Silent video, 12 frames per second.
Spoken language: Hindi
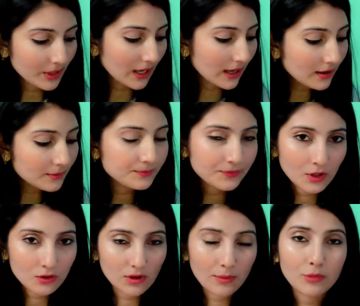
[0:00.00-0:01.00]
मिले
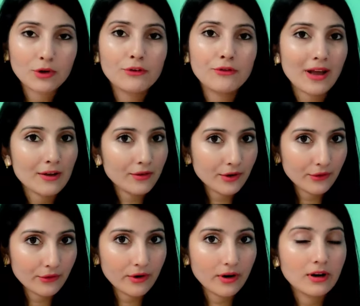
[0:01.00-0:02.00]
सो तो आपको ये फाइव
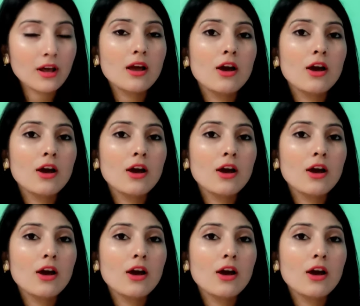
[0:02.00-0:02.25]
हंड्रेड